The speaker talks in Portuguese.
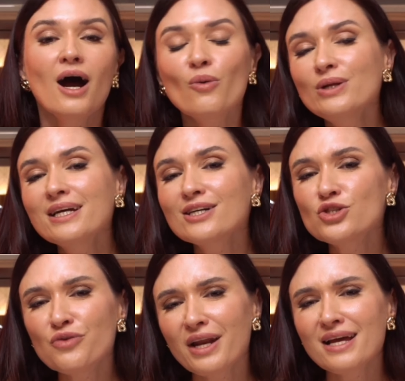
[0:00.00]
A única
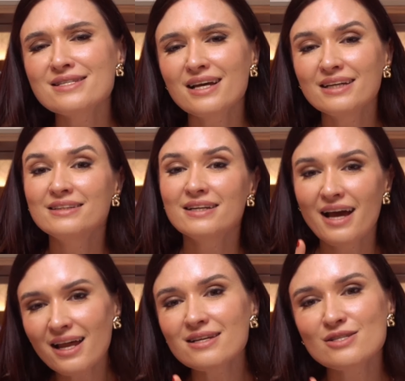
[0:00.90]
diferença entre
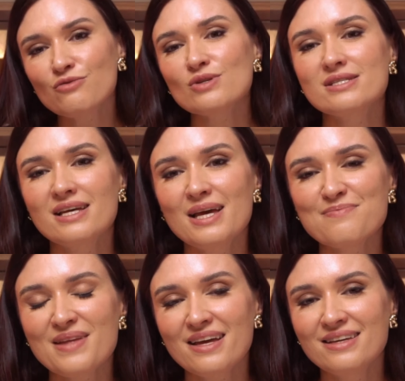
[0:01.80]
elas e você
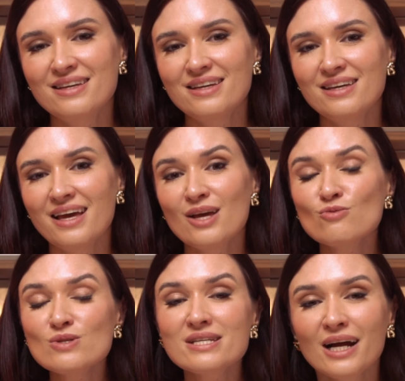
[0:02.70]
é que, em
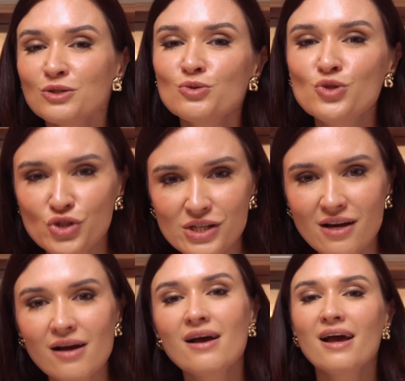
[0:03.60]
um certo
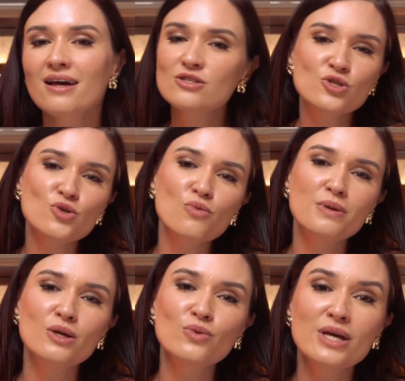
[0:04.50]
dia, elas
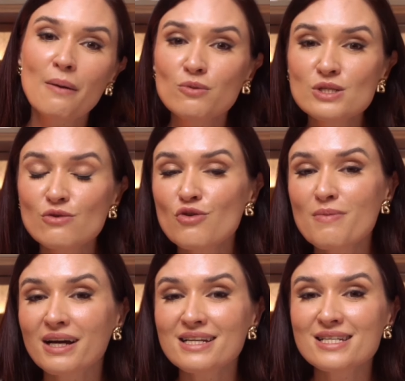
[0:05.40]
descobriram que é possível
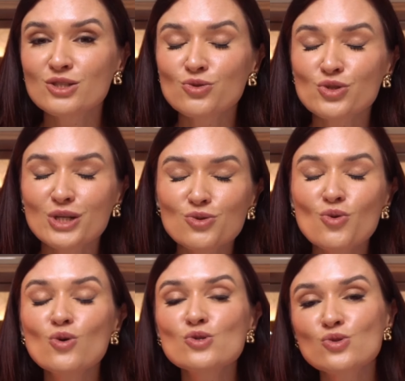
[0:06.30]
emagrecer de um jeito
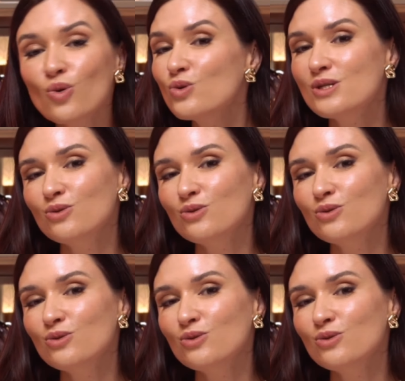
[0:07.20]
gostoso e